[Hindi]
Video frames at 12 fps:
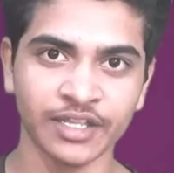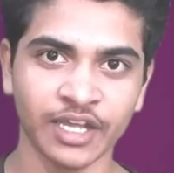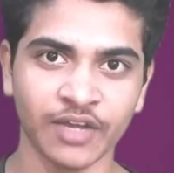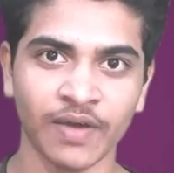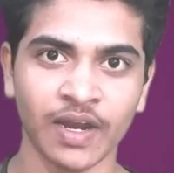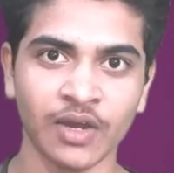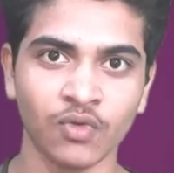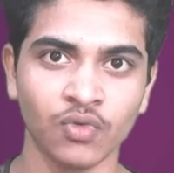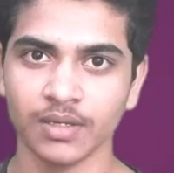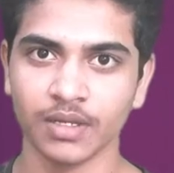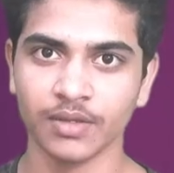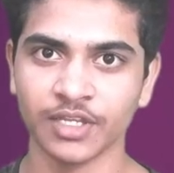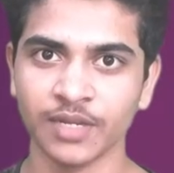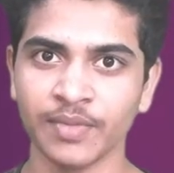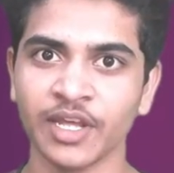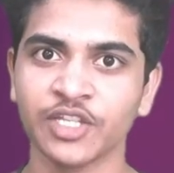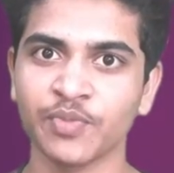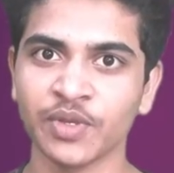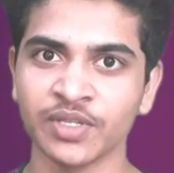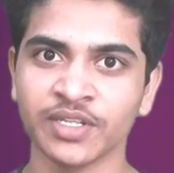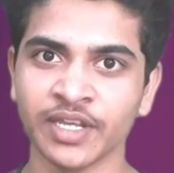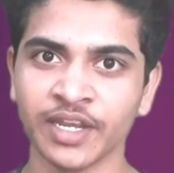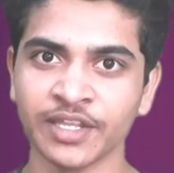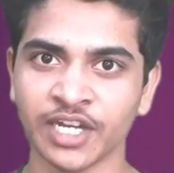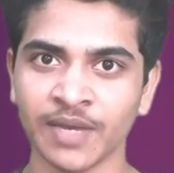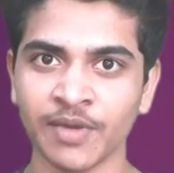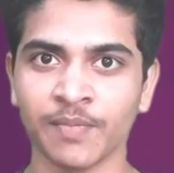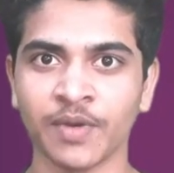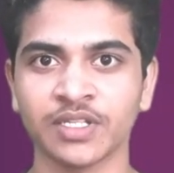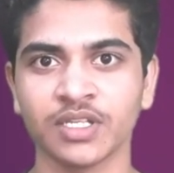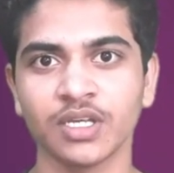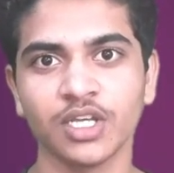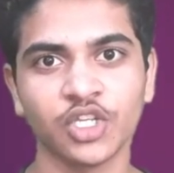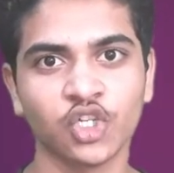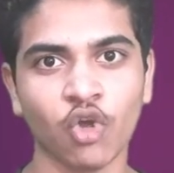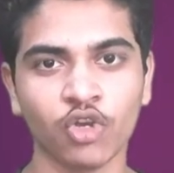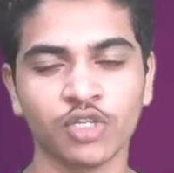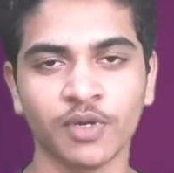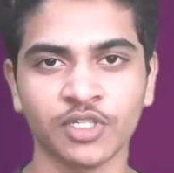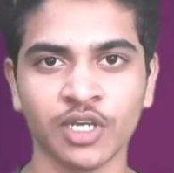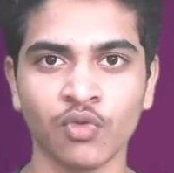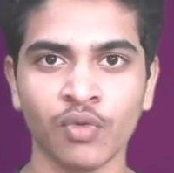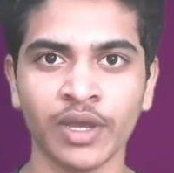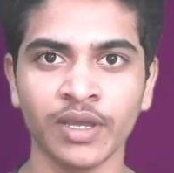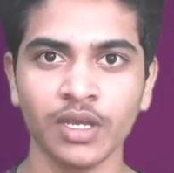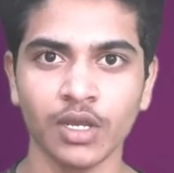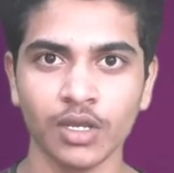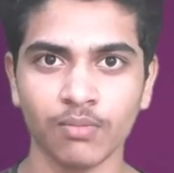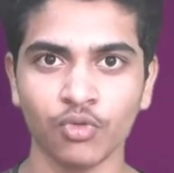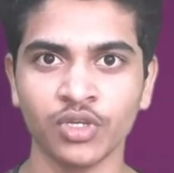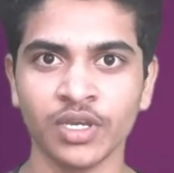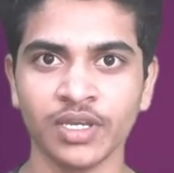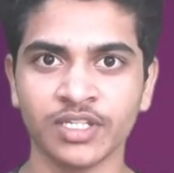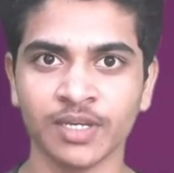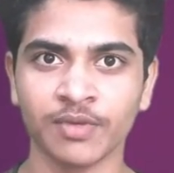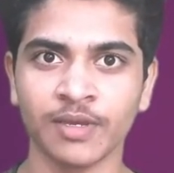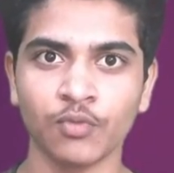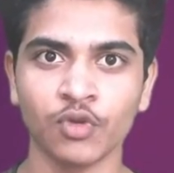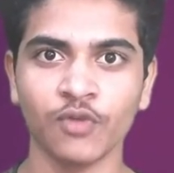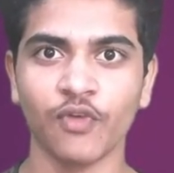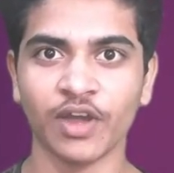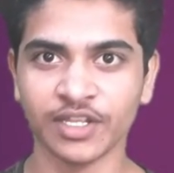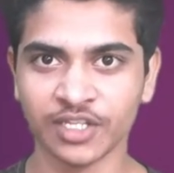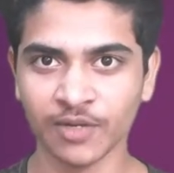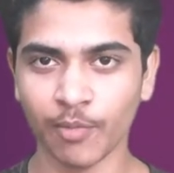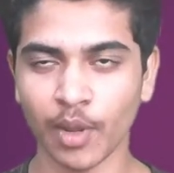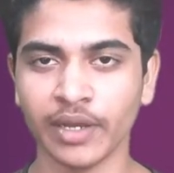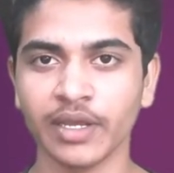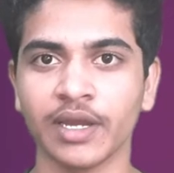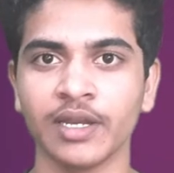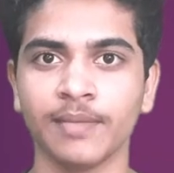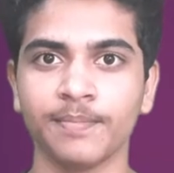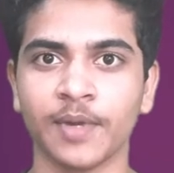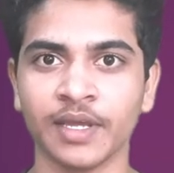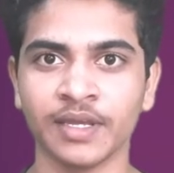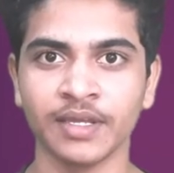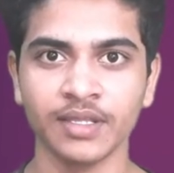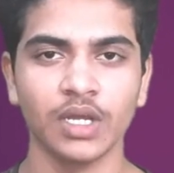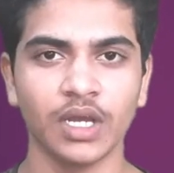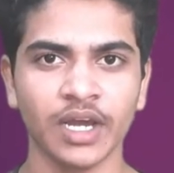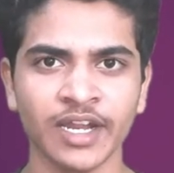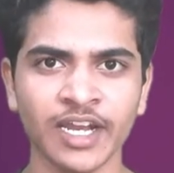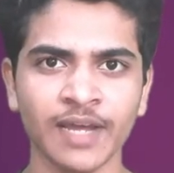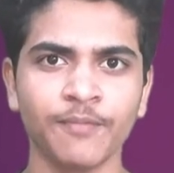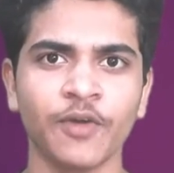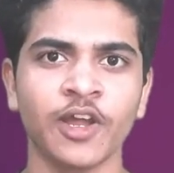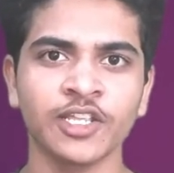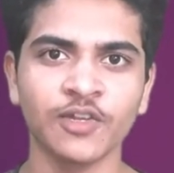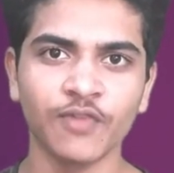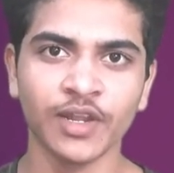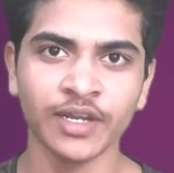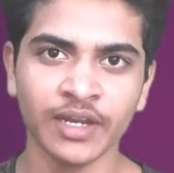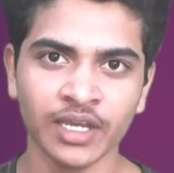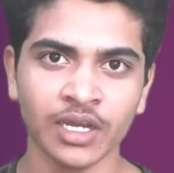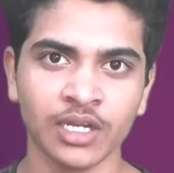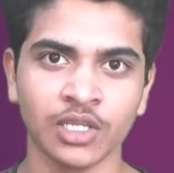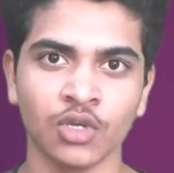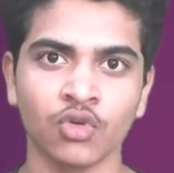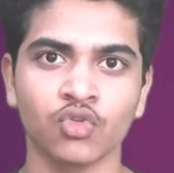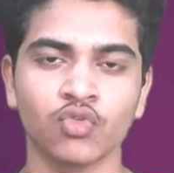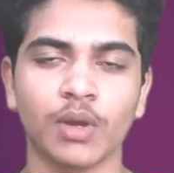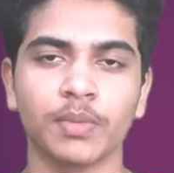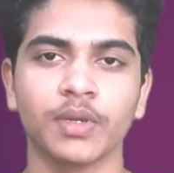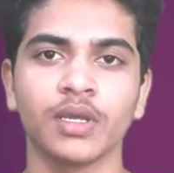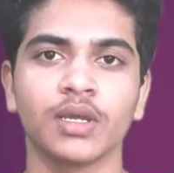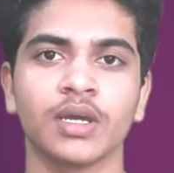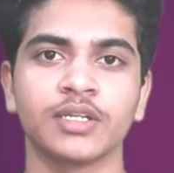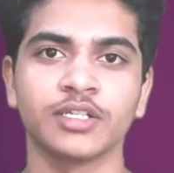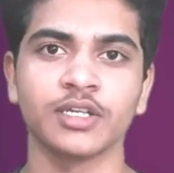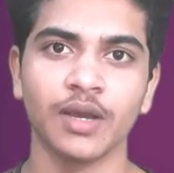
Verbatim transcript: देने वाला हूँ कितने मेरे एक्सपेंसेस है कितना मेरे पास स्टॉक्स बचा हुआ है मुझे इन सबकी पूरी फाइनेंशियल प्लानिंग करनी पड़ेगी अगर यार आप फाइनेंशियल प्लानिंग नहीं करते हो तो आपके खर्चे